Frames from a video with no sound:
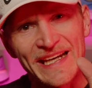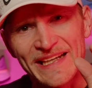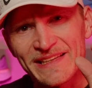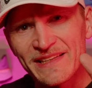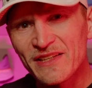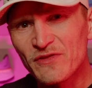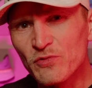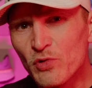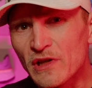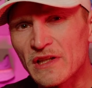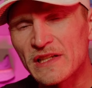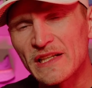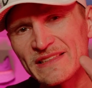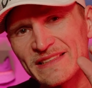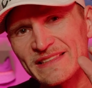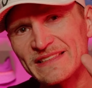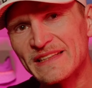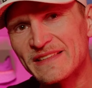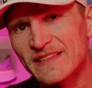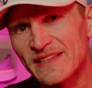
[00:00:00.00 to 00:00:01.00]
eigentlich nur
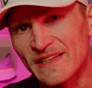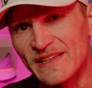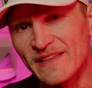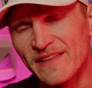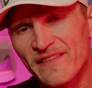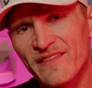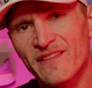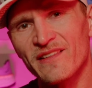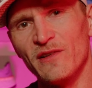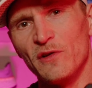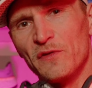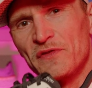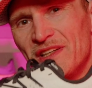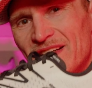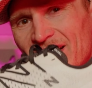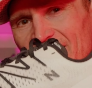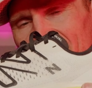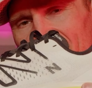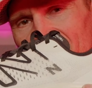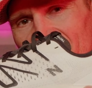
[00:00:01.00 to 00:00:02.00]
kleine Details. Auf
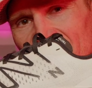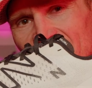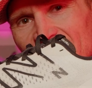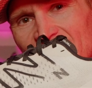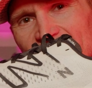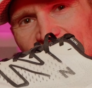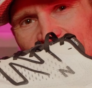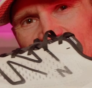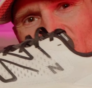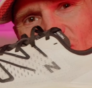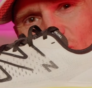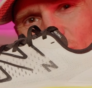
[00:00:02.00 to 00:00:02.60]
der einen Seite hat der